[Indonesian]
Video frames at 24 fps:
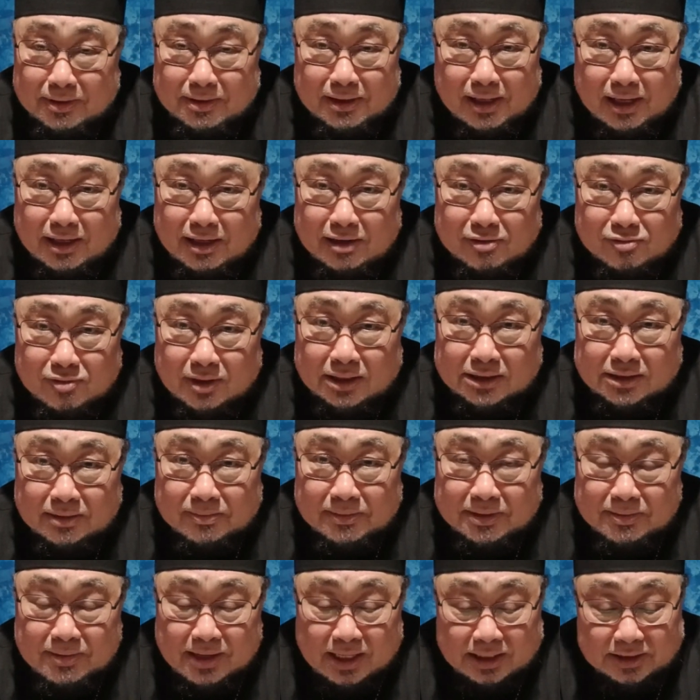dengan
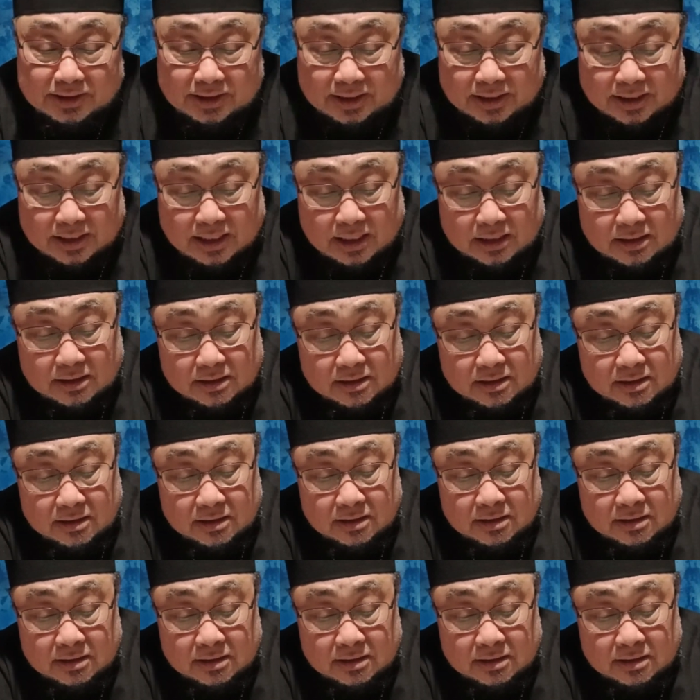leluasa mengajarkan.